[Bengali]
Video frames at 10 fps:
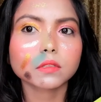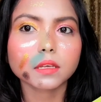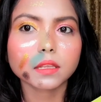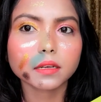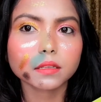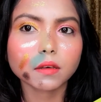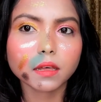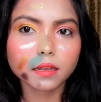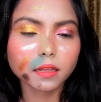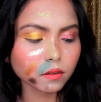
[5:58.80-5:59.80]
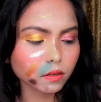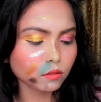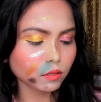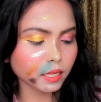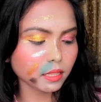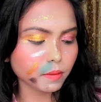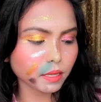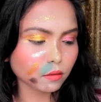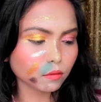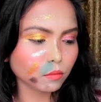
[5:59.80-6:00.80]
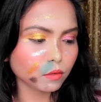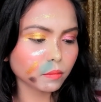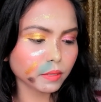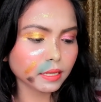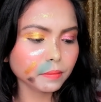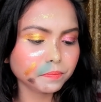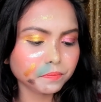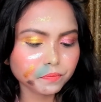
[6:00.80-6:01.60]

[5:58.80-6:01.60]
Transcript: যদি কালার এত হালকা হয় তো কে দিবে এতক্ষণ ভরে মেকআপ